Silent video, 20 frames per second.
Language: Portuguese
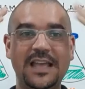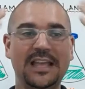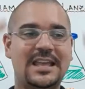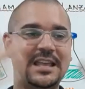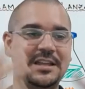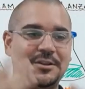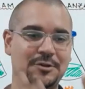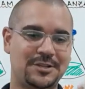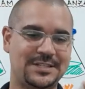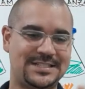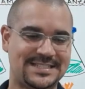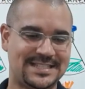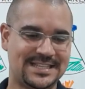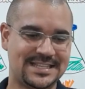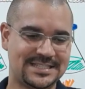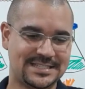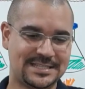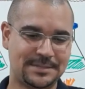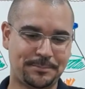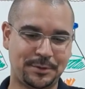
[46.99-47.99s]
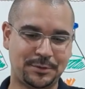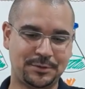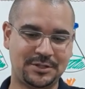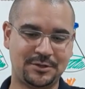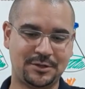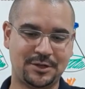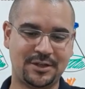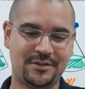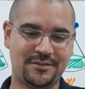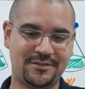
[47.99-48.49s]
Quem nós ser, para onde
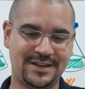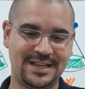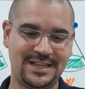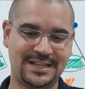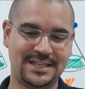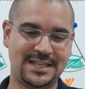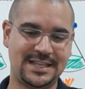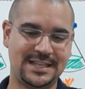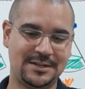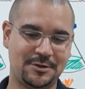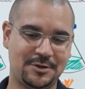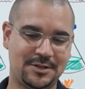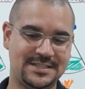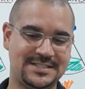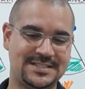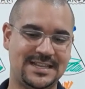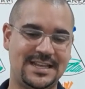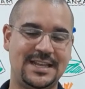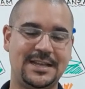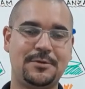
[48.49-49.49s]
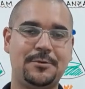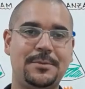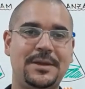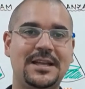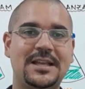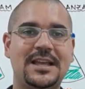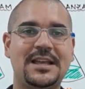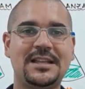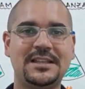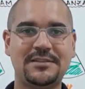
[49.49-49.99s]
nós vai, quem nós é, como
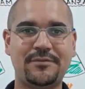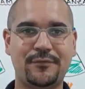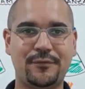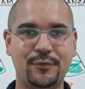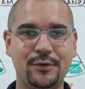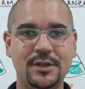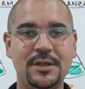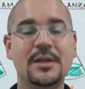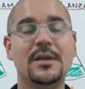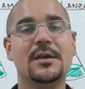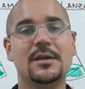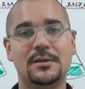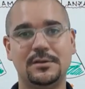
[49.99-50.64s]
é que a gente foi.